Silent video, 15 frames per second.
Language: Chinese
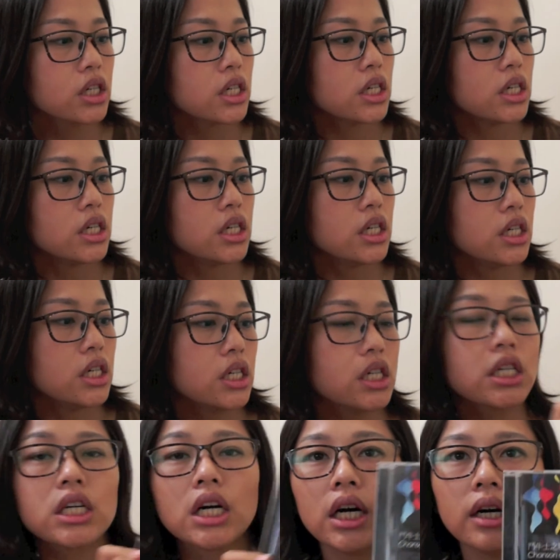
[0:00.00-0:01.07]
士
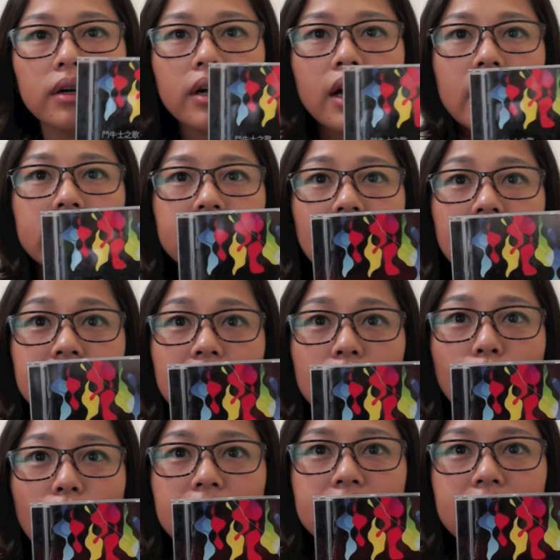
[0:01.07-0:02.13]
之歌》。那这一
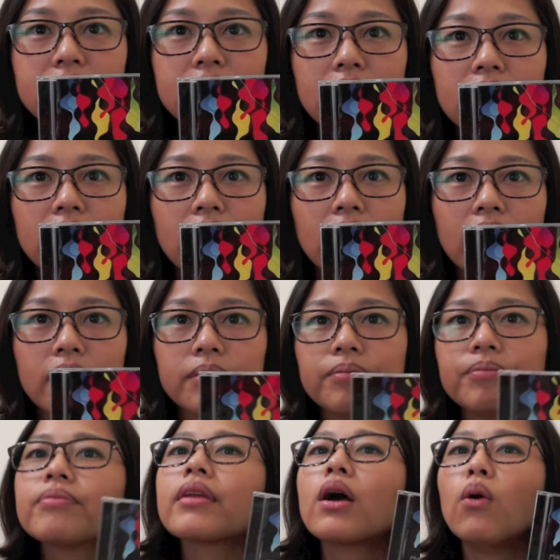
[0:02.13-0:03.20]
块 C D 呢？
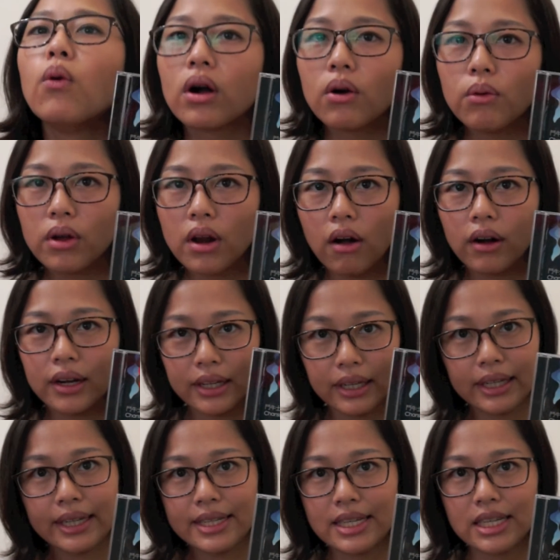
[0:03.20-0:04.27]
我跟我老公
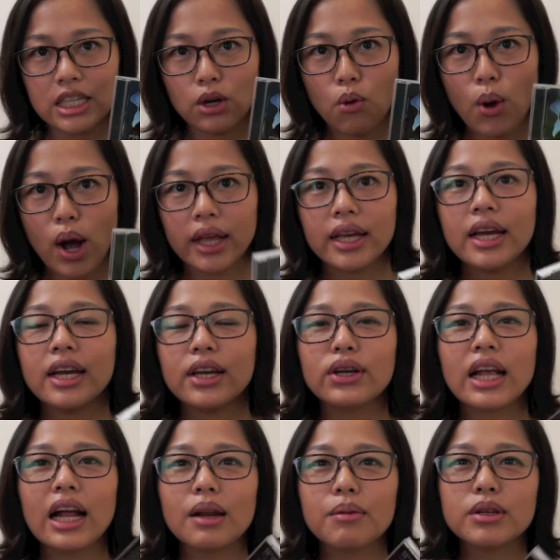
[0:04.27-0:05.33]
也很喜欢，因
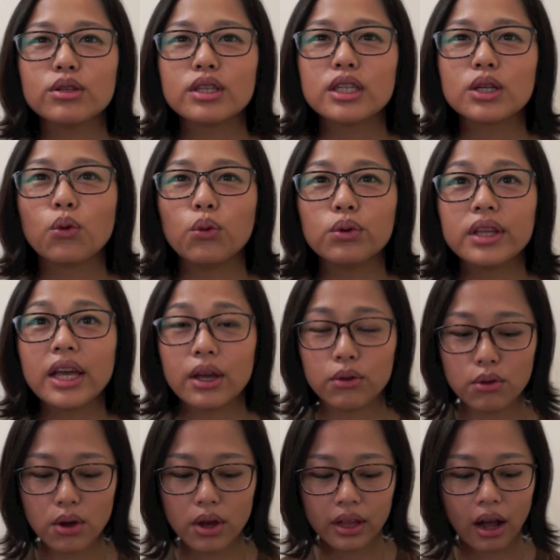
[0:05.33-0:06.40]
为它里面就是古典
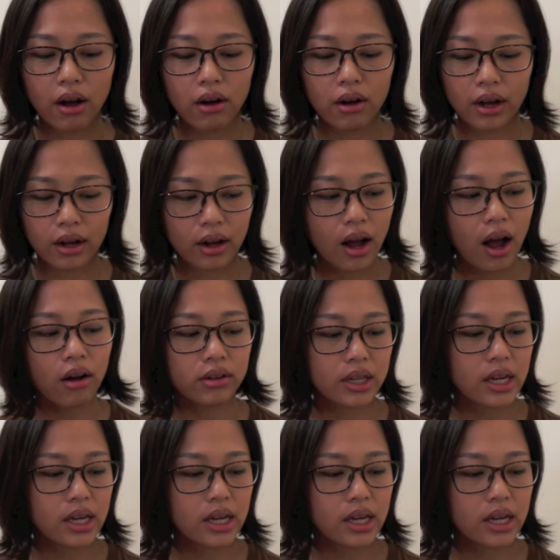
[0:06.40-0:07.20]
乐，然后很好